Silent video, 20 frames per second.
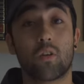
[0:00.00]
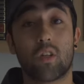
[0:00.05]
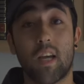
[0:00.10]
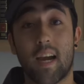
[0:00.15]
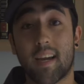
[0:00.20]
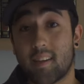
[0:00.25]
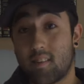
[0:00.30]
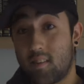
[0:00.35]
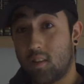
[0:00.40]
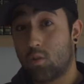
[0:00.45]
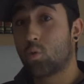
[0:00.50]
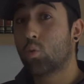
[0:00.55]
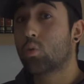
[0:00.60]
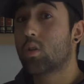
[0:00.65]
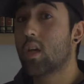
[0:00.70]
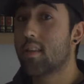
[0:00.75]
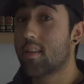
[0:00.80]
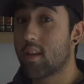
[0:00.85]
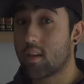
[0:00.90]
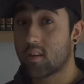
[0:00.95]
O sea que si tú
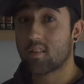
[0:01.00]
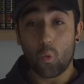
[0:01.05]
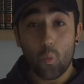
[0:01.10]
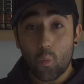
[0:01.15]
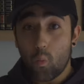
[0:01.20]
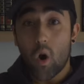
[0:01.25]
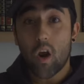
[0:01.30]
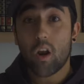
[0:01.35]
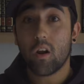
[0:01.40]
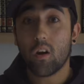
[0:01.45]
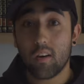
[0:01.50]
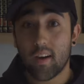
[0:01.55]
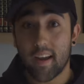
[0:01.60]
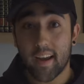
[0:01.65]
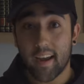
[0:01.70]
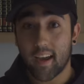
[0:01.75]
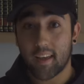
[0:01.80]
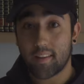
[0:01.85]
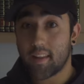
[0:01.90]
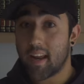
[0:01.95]
tienes un vuelo
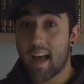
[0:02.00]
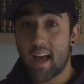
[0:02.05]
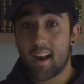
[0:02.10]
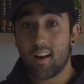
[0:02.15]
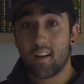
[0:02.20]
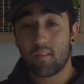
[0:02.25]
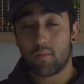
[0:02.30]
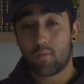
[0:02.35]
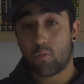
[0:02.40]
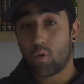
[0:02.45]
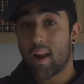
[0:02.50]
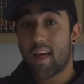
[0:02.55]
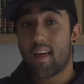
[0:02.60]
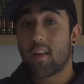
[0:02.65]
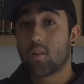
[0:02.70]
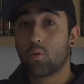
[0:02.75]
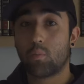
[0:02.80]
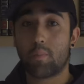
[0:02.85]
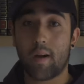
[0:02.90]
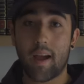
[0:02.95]
en general fuera
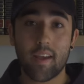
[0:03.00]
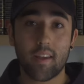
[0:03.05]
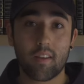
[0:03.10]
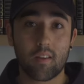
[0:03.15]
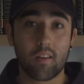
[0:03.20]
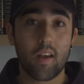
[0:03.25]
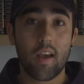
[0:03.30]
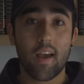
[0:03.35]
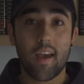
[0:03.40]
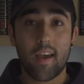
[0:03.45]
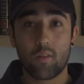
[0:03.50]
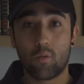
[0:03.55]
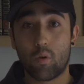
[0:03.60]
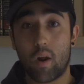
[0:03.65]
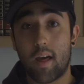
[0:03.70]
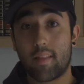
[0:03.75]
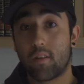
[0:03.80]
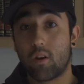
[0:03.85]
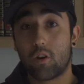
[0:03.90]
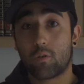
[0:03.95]
de tu país
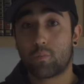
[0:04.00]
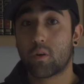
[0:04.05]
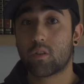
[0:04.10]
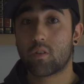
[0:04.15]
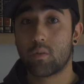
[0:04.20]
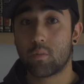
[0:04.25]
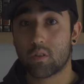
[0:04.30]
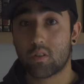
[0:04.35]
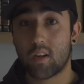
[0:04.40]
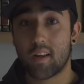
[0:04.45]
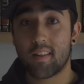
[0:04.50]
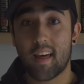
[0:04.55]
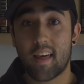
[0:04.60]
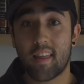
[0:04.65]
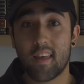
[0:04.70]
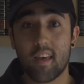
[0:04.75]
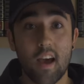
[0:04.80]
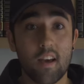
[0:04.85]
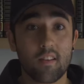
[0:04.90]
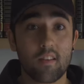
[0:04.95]
durante los próximos 30
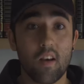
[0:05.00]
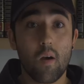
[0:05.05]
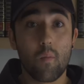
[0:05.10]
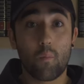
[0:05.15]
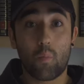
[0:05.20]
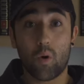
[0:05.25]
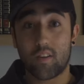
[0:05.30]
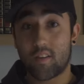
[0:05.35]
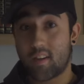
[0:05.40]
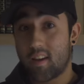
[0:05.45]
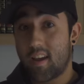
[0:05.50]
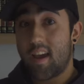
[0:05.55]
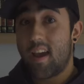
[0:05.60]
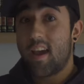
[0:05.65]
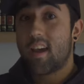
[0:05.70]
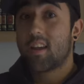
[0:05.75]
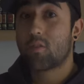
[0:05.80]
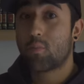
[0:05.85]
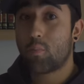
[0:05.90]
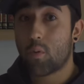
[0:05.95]
días, pues
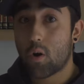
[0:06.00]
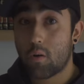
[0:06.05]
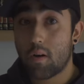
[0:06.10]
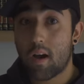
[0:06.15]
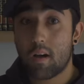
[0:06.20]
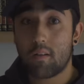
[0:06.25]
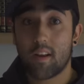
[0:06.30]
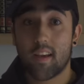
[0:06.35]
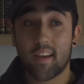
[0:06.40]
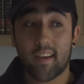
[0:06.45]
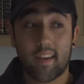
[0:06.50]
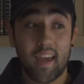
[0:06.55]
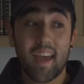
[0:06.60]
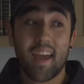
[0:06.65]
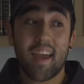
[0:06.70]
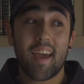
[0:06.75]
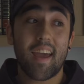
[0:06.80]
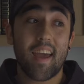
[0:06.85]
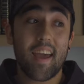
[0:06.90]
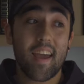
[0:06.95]
es probable
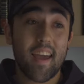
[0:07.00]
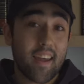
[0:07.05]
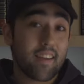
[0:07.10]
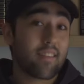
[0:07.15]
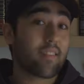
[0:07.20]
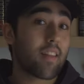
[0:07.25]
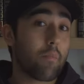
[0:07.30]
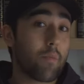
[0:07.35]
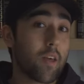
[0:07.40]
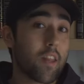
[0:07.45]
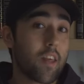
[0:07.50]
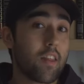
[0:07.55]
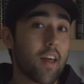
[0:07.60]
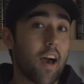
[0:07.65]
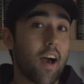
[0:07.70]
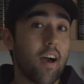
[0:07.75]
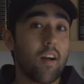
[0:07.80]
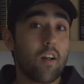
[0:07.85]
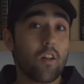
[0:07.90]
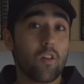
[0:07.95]
que esta
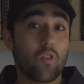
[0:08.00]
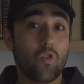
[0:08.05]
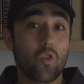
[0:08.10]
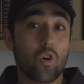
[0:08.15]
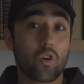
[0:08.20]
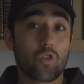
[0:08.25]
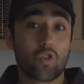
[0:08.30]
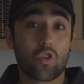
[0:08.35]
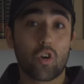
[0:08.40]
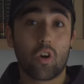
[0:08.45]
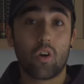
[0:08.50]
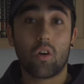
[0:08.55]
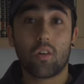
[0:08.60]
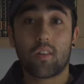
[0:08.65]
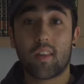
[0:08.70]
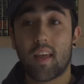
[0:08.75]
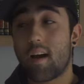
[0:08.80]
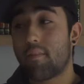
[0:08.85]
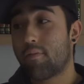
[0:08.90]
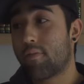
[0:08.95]
medida no
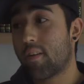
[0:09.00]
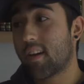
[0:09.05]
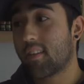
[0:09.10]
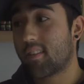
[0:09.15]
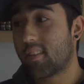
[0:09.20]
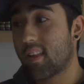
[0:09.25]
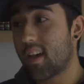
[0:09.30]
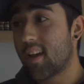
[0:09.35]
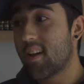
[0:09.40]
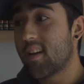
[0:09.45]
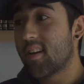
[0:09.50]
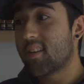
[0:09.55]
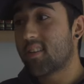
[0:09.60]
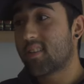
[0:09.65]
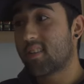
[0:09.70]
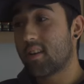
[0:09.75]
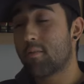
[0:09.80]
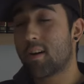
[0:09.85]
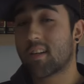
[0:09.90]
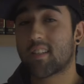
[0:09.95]
solo te afecte
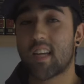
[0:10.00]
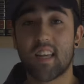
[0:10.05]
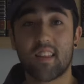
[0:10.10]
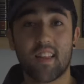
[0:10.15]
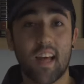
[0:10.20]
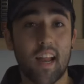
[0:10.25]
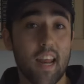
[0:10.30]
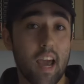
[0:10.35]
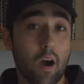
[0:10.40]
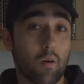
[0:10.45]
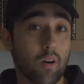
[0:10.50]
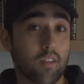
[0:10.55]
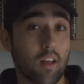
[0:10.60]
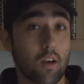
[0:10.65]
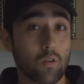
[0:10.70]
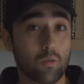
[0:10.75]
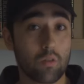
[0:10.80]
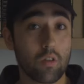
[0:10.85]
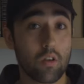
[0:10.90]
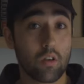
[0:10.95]
si vas a Italia o a
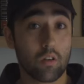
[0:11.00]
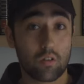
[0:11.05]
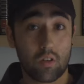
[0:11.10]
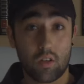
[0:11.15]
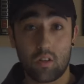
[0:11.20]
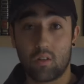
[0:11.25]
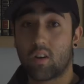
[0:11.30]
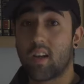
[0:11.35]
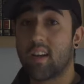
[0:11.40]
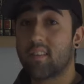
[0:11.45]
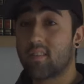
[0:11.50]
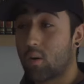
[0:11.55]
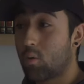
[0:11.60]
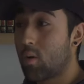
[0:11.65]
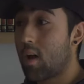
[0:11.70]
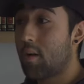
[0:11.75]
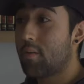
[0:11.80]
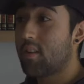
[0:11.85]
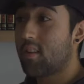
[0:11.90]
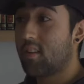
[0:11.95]
Estados Unidos, sino que
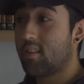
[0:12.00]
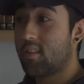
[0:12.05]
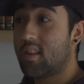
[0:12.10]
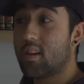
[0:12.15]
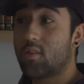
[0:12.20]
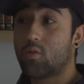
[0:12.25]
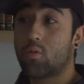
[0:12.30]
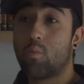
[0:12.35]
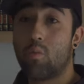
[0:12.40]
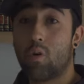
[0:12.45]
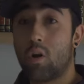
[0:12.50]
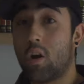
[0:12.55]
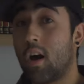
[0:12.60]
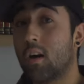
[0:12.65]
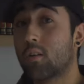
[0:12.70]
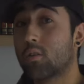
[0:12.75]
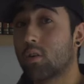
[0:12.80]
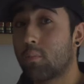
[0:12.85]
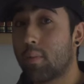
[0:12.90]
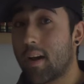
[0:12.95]
seguramente si tienes un vuelo
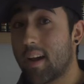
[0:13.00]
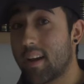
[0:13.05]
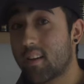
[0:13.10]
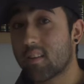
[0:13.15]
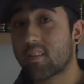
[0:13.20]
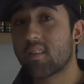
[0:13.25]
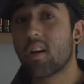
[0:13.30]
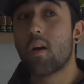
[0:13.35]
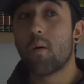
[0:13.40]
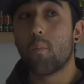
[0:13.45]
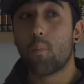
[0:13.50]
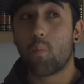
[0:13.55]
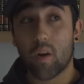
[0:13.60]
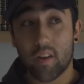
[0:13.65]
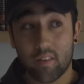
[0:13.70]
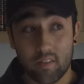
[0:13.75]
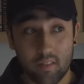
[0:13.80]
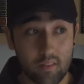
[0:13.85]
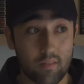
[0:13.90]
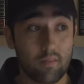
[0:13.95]
a otro país,
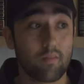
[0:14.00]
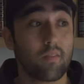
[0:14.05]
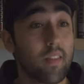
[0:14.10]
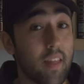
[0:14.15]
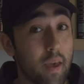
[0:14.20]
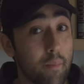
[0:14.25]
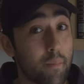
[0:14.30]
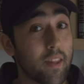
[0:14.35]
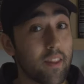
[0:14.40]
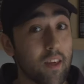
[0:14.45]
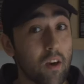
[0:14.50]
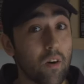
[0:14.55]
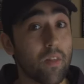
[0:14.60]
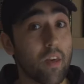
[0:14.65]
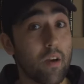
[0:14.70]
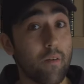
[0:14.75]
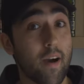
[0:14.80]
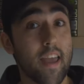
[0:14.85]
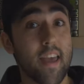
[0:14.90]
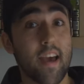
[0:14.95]
pues depende de
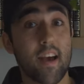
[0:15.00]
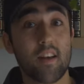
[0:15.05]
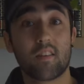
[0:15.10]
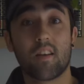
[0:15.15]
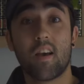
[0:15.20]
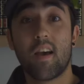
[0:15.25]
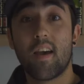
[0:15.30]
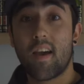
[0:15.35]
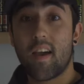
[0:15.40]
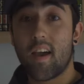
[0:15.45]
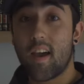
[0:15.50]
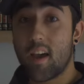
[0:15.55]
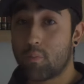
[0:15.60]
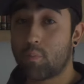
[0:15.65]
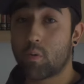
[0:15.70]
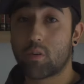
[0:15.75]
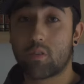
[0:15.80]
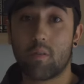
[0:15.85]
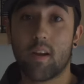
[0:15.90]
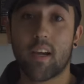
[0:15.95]
dónde vayas, es
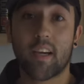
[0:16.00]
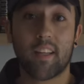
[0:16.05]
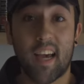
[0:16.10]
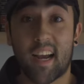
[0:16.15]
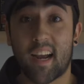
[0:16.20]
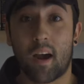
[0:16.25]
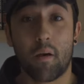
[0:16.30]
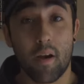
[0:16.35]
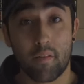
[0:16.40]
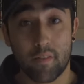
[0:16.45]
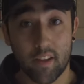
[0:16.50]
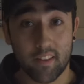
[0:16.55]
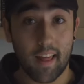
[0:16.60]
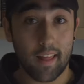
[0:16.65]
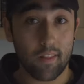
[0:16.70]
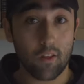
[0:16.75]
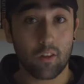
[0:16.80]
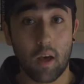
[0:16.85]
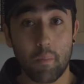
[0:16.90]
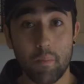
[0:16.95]
posible que te acabe
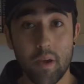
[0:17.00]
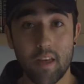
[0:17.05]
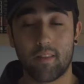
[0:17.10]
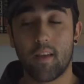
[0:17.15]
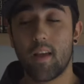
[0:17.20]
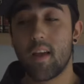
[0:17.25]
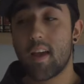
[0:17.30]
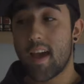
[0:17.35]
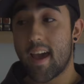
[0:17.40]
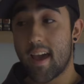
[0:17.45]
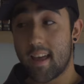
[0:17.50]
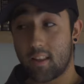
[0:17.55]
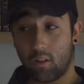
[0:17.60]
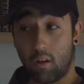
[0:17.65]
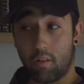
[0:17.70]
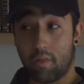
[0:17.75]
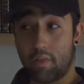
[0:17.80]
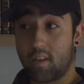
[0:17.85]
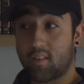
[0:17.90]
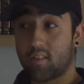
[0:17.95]
afectando también.
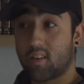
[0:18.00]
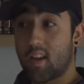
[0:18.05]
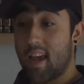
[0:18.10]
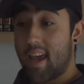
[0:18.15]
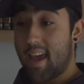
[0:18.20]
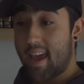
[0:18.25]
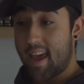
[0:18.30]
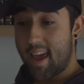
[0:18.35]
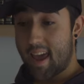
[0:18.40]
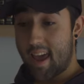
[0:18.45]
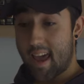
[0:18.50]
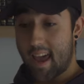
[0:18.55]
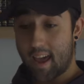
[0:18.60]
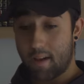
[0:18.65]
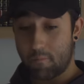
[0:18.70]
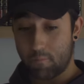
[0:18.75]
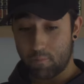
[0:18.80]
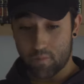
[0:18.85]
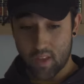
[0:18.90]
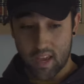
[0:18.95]
Entonces,
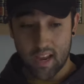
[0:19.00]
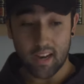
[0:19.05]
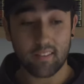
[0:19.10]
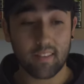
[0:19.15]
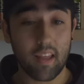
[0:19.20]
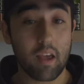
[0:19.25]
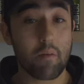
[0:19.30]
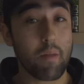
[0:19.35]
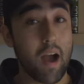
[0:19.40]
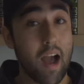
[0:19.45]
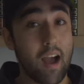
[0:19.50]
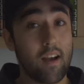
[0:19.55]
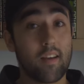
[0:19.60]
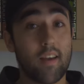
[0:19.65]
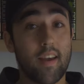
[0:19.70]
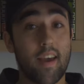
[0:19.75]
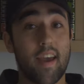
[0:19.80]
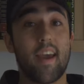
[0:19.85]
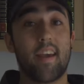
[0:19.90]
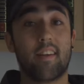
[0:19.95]
eh, el tema
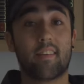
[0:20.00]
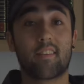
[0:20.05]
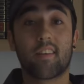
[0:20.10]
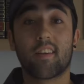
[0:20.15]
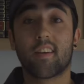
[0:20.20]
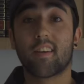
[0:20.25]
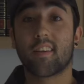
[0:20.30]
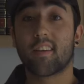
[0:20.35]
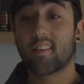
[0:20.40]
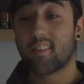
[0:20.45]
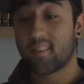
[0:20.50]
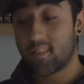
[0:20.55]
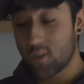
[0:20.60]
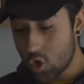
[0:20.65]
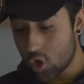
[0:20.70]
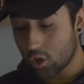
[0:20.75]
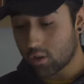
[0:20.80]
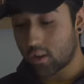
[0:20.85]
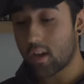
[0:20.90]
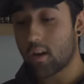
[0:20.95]
es,
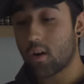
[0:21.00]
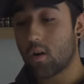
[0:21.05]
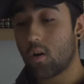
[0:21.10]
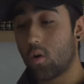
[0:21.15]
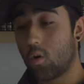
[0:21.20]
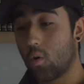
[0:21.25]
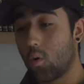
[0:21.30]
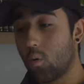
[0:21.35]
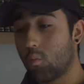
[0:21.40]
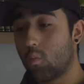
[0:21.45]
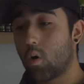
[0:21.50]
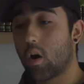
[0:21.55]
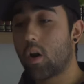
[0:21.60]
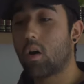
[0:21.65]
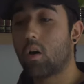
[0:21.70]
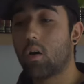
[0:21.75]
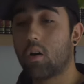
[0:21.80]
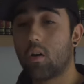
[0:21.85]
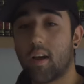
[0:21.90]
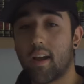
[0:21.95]
yo tengo un
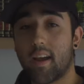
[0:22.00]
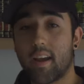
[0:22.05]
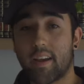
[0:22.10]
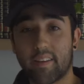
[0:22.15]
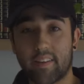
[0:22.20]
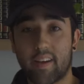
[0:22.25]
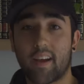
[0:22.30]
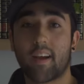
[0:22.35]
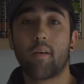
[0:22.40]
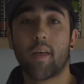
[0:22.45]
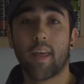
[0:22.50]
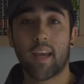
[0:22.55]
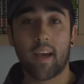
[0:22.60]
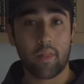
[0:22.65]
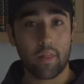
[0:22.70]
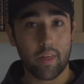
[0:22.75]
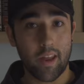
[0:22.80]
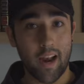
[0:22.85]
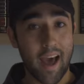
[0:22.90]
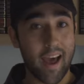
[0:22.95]
vuelo eh, que se acaba de
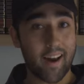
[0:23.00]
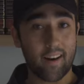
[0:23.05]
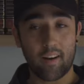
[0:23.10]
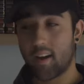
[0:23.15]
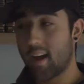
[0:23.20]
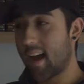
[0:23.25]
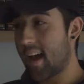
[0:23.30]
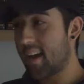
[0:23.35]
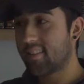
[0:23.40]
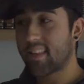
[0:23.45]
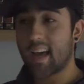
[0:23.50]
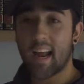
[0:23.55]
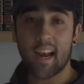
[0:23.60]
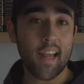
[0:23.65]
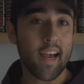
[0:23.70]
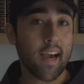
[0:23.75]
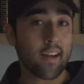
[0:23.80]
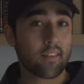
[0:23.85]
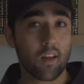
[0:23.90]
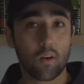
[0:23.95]
cancelar a
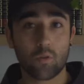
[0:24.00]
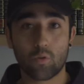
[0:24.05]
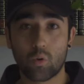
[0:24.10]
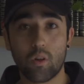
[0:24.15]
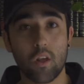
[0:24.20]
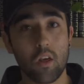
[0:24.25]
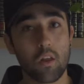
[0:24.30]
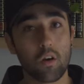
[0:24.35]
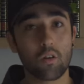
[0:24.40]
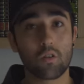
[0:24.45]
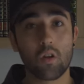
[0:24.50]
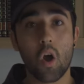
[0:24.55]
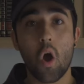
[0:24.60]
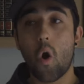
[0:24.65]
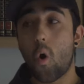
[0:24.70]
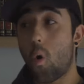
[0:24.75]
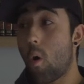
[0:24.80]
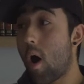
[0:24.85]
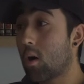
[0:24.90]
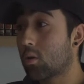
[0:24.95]
Italia, a Estados Unidos
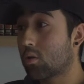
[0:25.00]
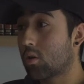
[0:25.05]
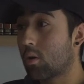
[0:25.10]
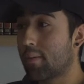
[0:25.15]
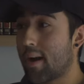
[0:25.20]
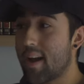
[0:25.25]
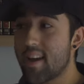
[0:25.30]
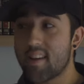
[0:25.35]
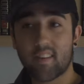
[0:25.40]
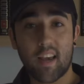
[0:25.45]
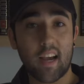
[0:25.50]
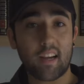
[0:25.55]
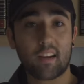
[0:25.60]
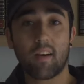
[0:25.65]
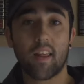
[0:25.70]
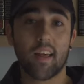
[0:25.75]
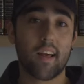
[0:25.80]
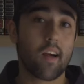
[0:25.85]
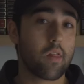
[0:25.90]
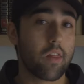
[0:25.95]
o a otro país que
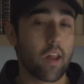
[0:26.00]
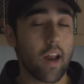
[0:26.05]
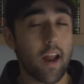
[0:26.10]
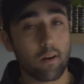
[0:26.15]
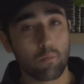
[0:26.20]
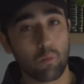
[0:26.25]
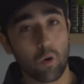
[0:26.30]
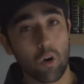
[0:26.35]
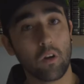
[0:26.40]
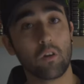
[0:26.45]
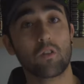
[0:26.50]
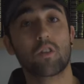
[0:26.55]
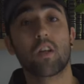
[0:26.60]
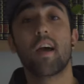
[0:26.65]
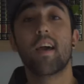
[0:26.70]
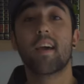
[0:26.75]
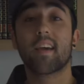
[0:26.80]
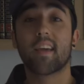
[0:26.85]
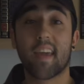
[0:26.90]
acaba de cancelar vuelos.